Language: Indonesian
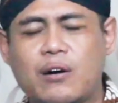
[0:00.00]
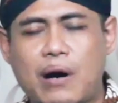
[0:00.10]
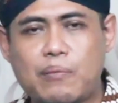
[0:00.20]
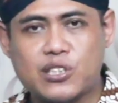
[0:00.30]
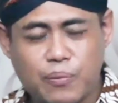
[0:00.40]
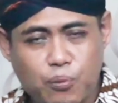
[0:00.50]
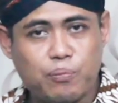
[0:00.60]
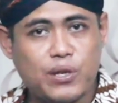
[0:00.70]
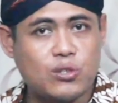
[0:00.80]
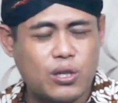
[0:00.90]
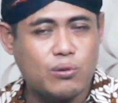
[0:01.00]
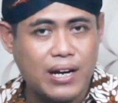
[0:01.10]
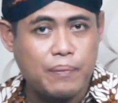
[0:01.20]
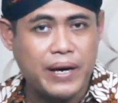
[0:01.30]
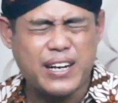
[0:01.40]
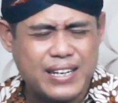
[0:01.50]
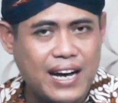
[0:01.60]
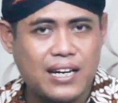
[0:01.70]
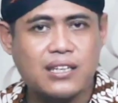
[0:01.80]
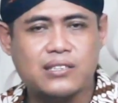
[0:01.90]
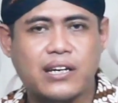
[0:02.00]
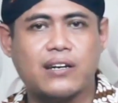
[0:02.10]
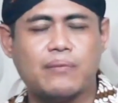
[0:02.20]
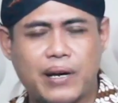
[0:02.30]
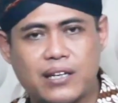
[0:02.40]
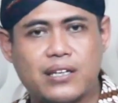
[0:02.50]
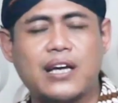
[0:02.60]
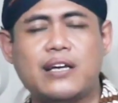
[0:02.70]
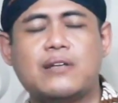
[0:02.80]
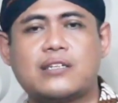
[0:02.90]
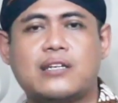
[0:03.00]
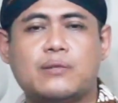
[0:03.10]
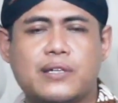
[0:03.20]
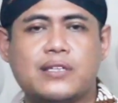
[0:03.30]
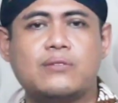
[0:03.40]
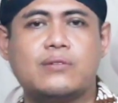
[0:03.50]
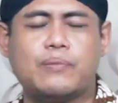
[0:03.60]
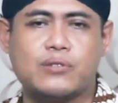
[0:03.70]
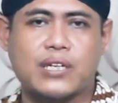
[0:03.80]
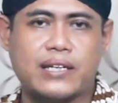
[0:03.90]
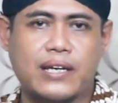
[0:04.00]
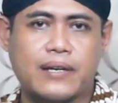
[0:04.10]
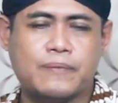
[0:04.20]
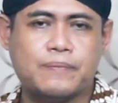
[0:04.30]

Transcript: bahwa meskipun pinjol itu Anda bayar, Anda akan selesai. Kemarin kita yang jelaskan seperti itu ke perusahaannya.